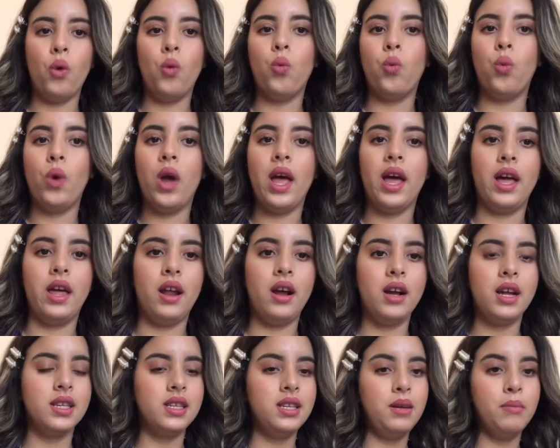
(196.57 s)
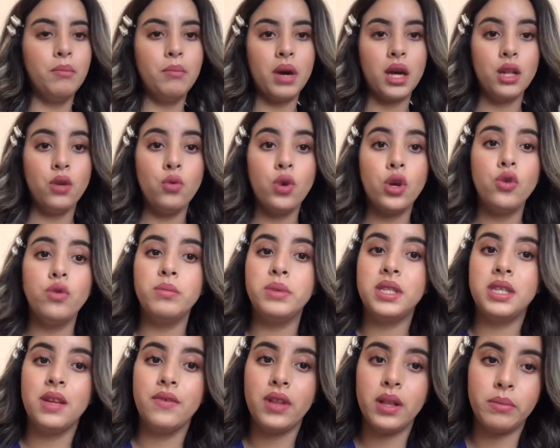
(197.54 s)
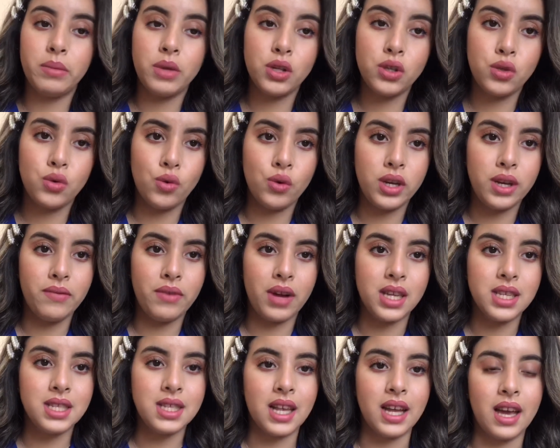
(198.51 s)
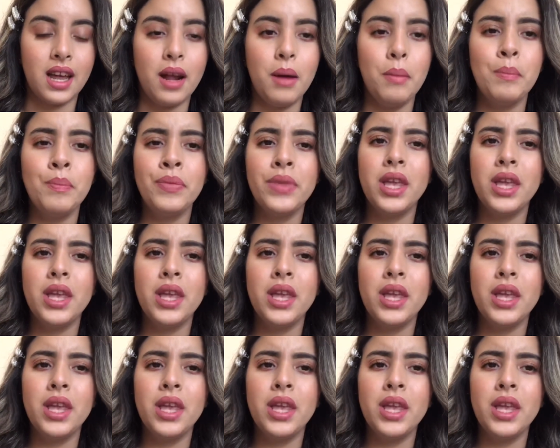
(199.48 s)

واعره كتحمق لي وكانوا بزاف البنات سوليني في انستغرام